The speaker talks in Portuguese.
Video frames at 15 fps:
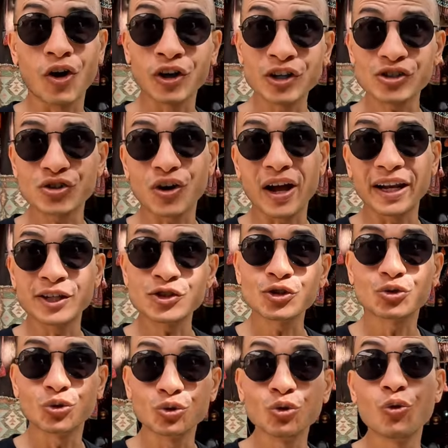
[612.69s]
Olha só, além
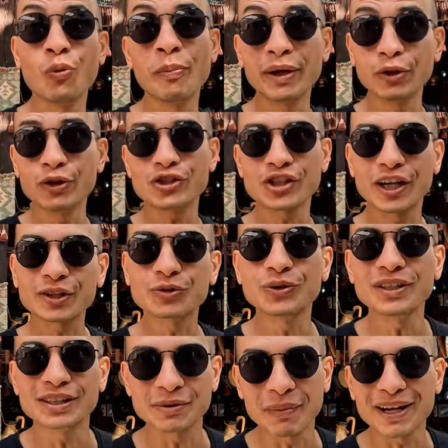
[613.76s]
de tudo, uma noite
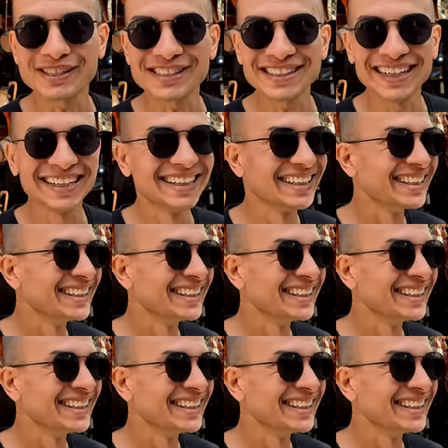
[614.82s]
gratuita, imagina.